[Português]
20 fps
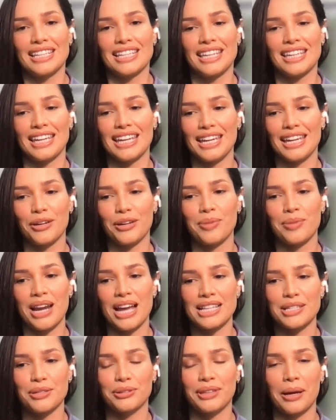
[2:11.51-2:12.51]
que o
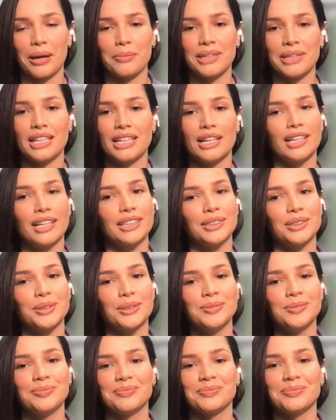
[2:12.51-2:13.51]
Brasil tá me
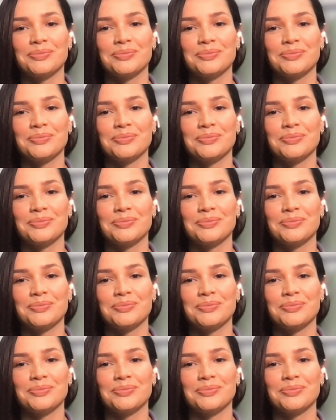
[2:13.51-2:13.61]
dando.